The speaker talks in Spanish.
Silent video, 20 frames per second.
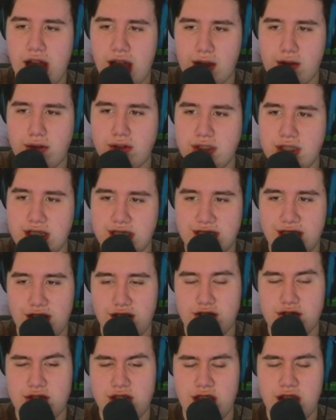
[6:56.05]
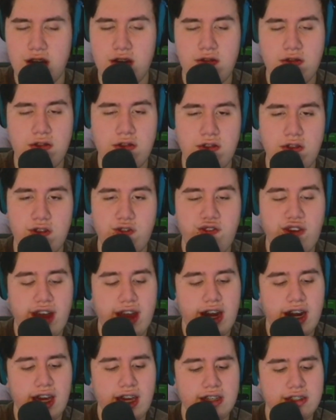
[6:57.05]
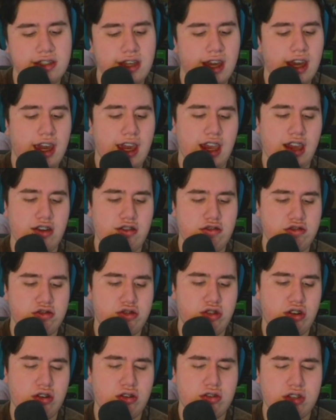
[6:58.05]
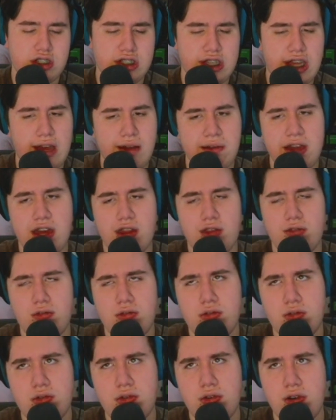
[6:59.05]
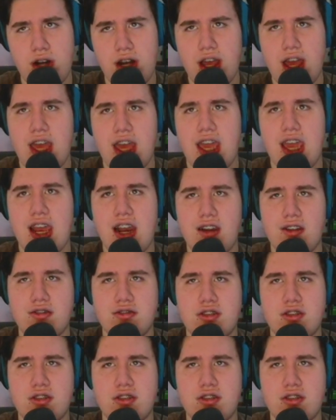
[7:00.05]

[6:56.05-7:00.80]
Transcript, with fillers: cosas en los nenúfares, en los troncos de abedul, en los,